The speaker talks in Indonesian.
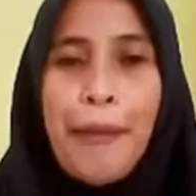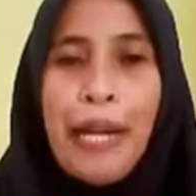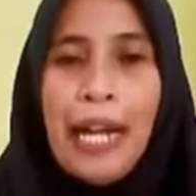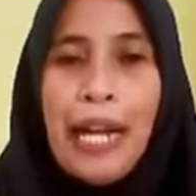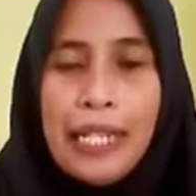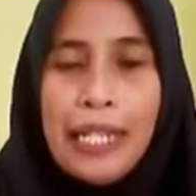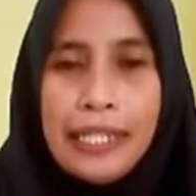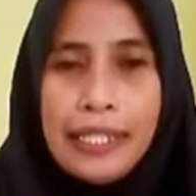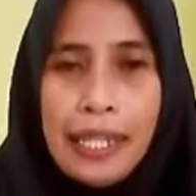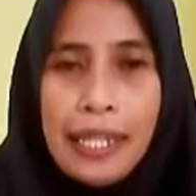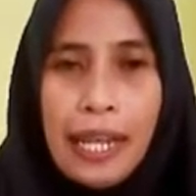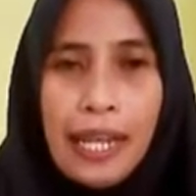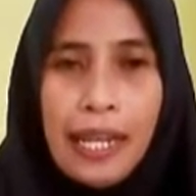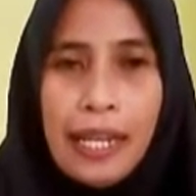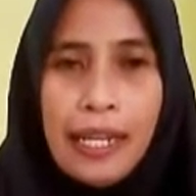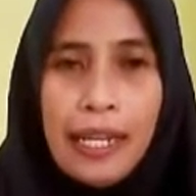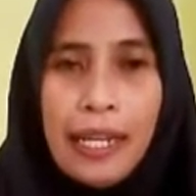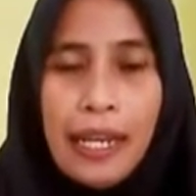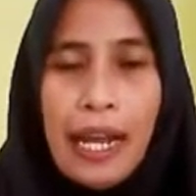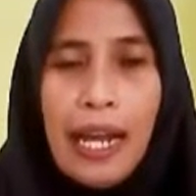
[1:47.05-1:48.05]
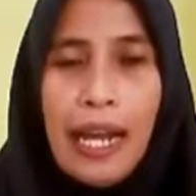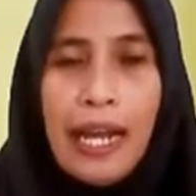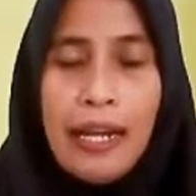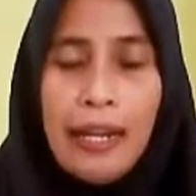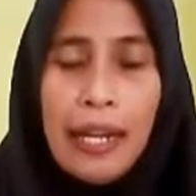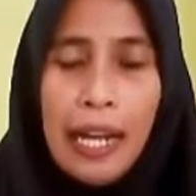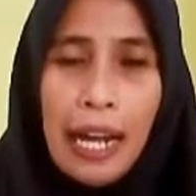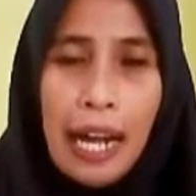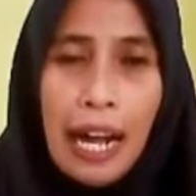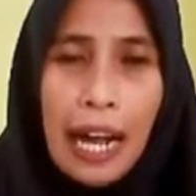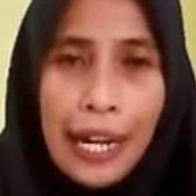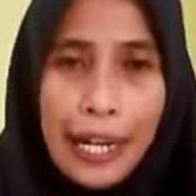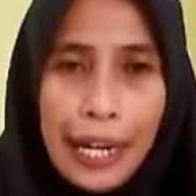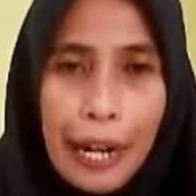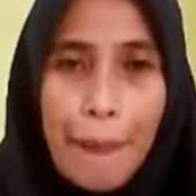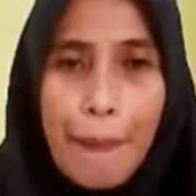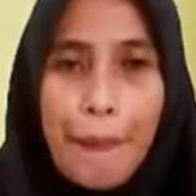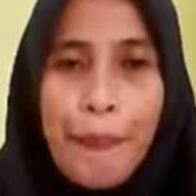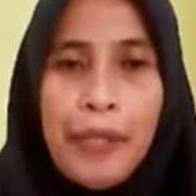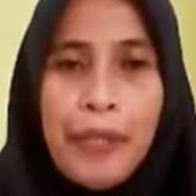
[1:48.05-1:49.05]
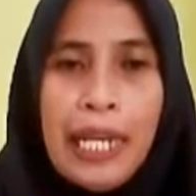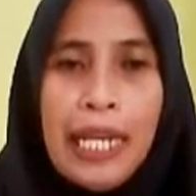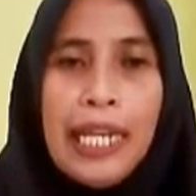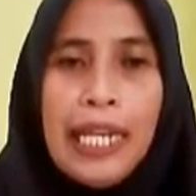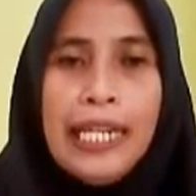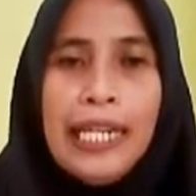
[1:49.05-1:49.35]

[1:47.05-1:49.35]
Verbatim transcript: bahasa uh, Arab.